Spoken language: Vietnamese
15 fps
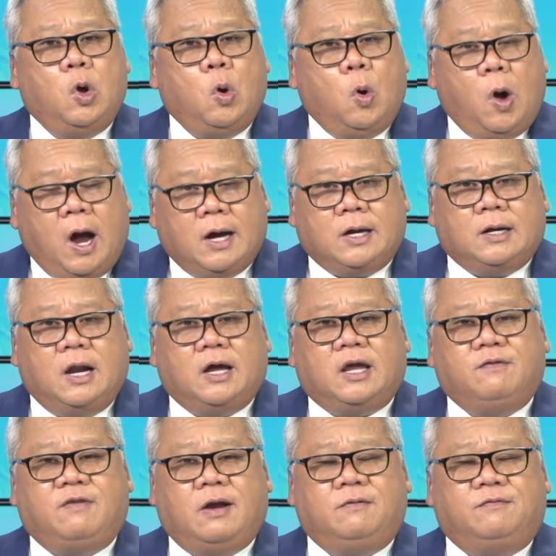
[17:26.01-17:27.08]
hoặc là
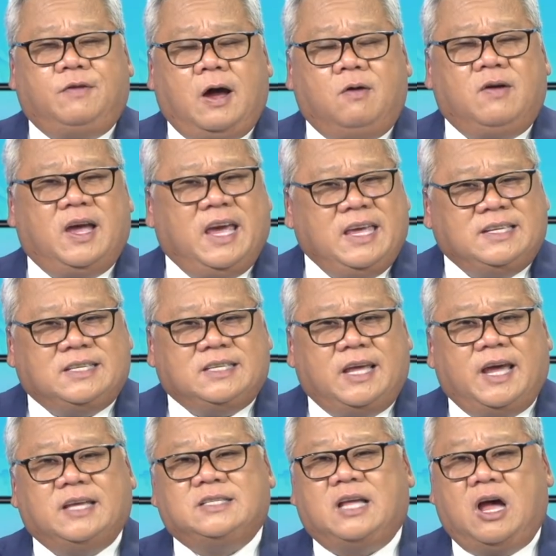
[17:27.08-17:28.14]
cái văn phòng A
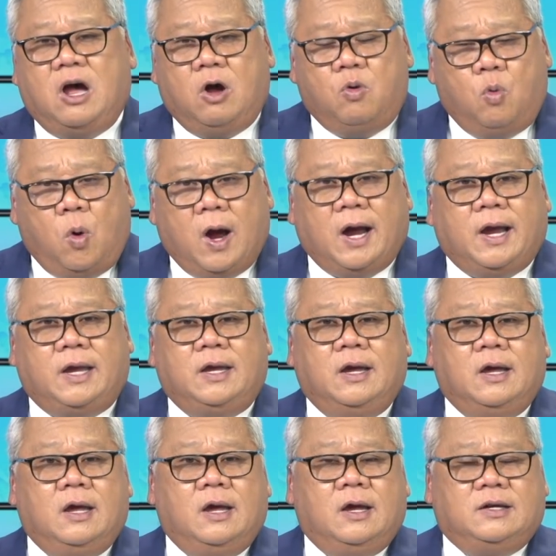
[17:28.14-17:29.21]
C S ở ngoài
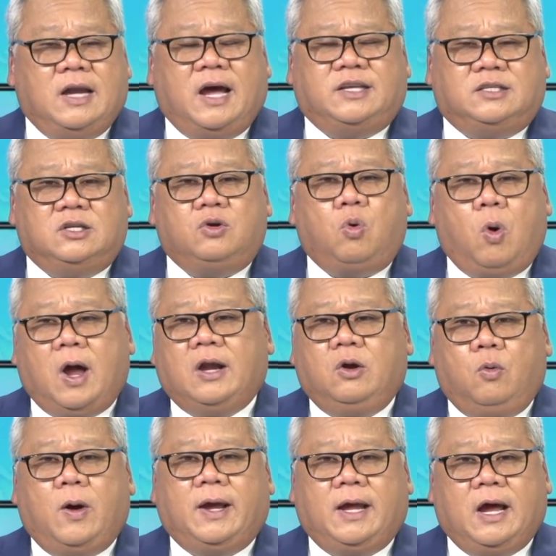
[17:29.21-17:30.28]
đại sứ quán
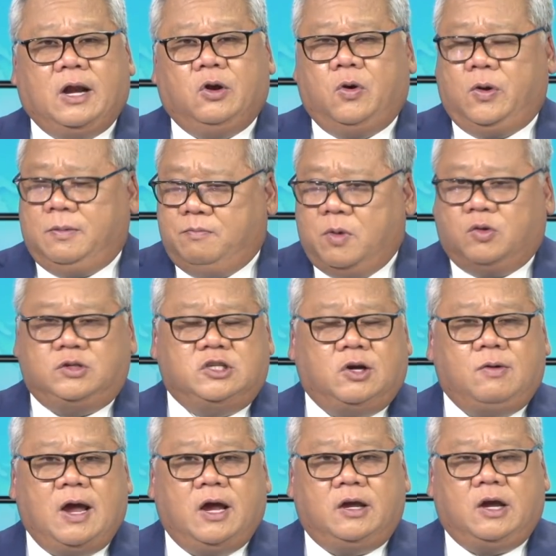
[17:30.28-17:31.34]
ở ngoài Hà Nội, một
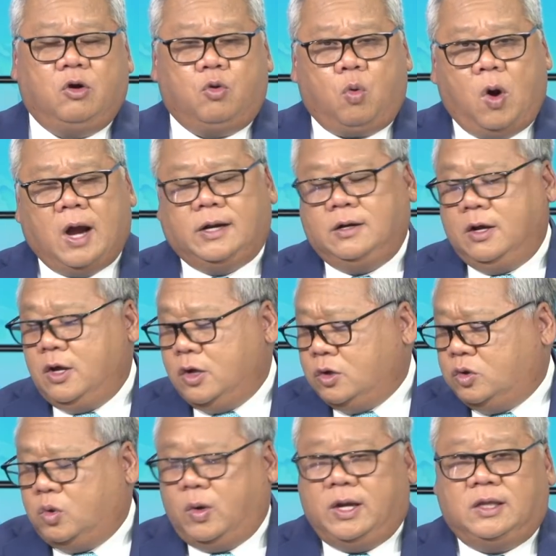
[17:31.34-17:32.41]
trong hai cơ quan
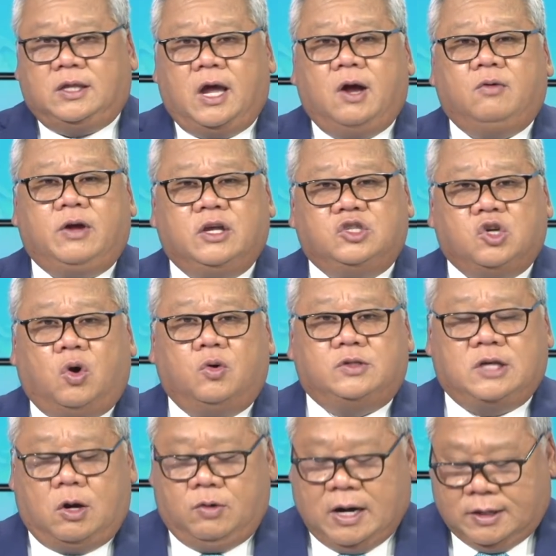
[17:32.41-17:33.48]
tùy theo cái chỗ
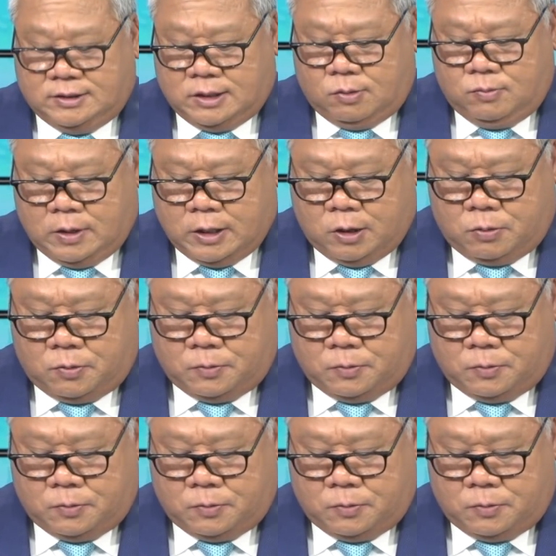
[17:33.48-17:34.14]
cháu đang sống ở đâu.